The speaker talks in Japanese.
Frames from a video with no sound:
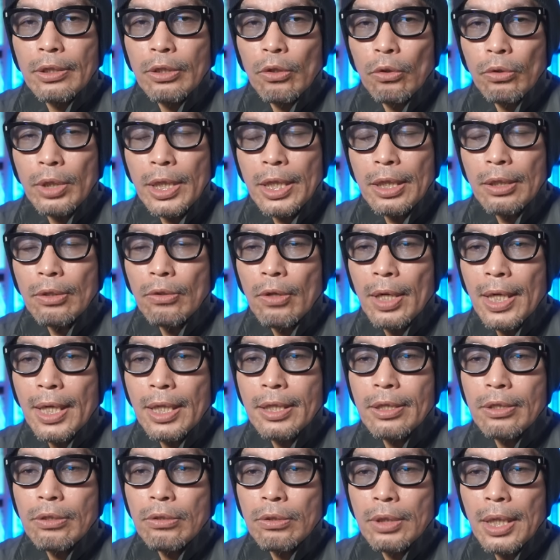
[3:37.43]
4人の
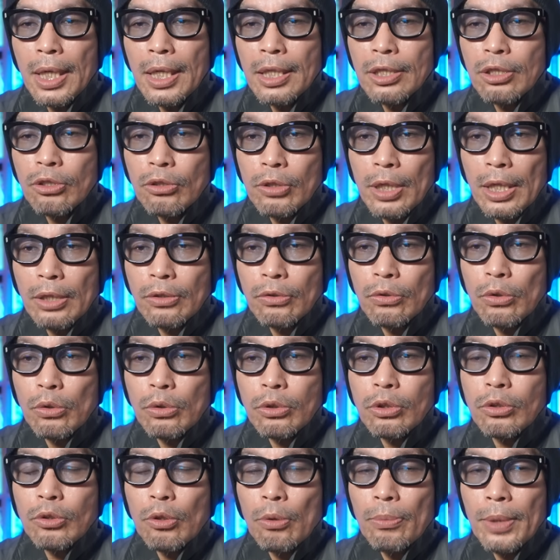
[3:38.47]
俳優が主役を
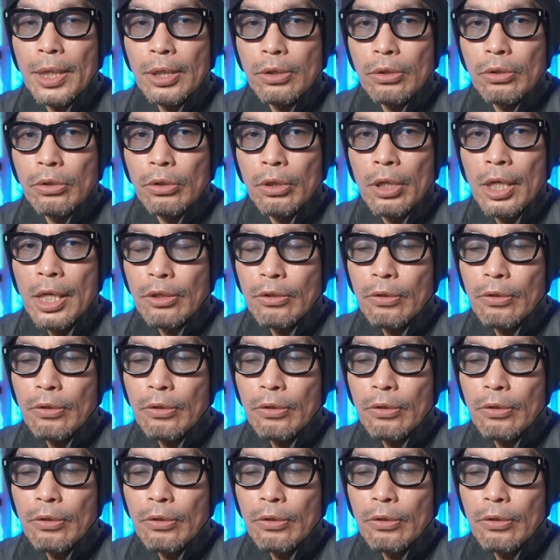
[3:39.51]
務める